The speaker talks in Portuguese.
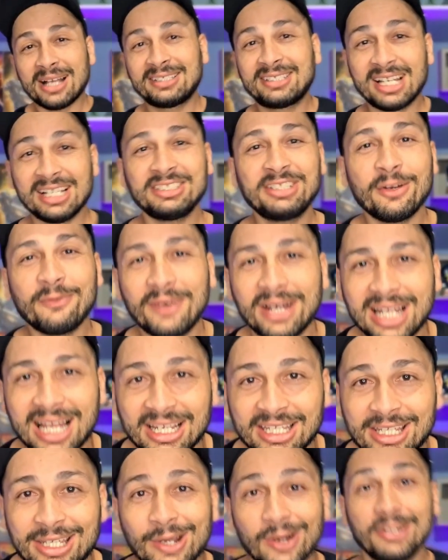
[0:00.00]
Mas antes de eu
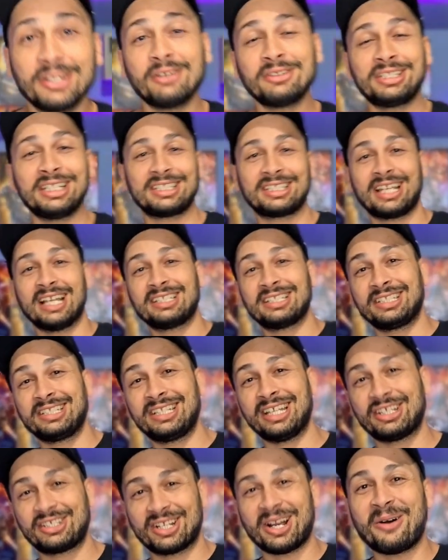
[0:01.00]
falar aqui, ó, não se esqueça
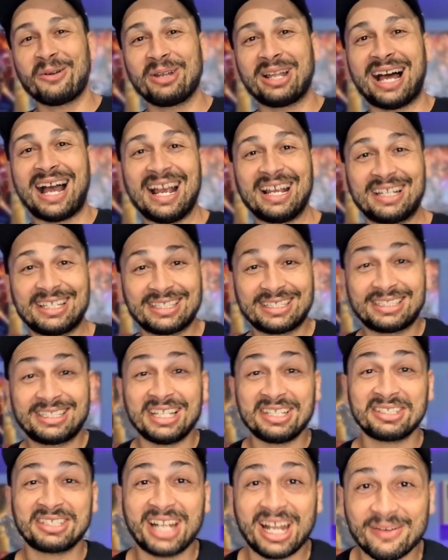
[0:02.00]
de deixar o like,
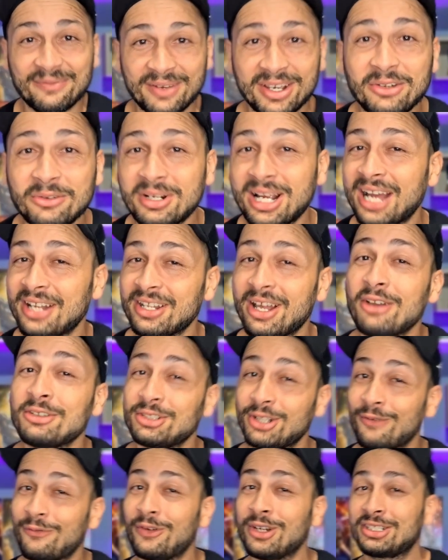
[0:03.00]
se inscrever no
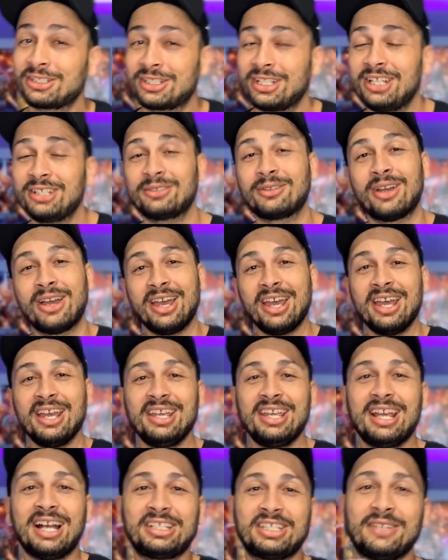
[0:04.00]
canal se não for inscrito
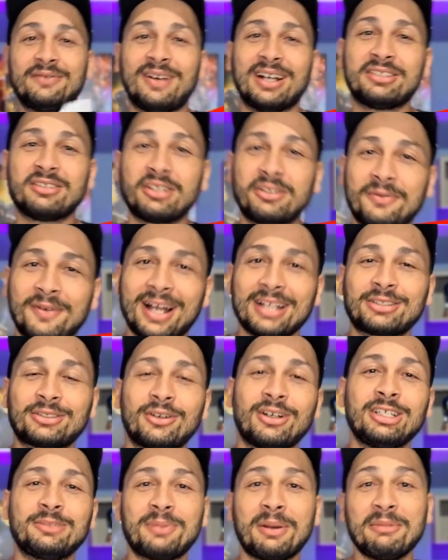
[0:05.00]
e ativar as
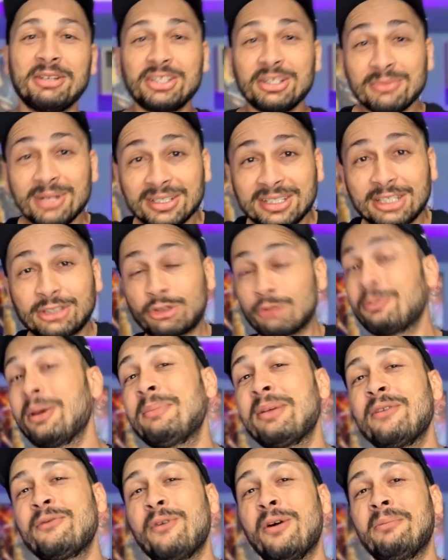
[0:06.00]
notificações para me te manter
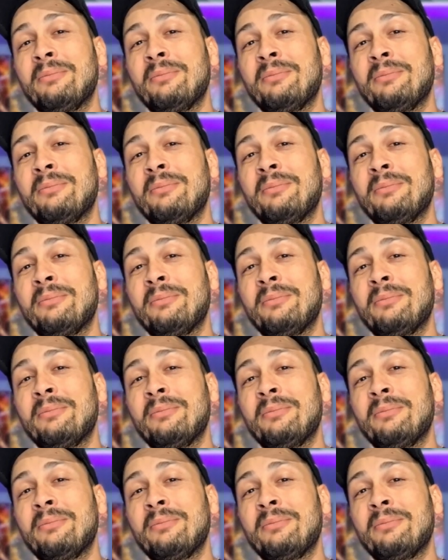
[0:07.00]
super bem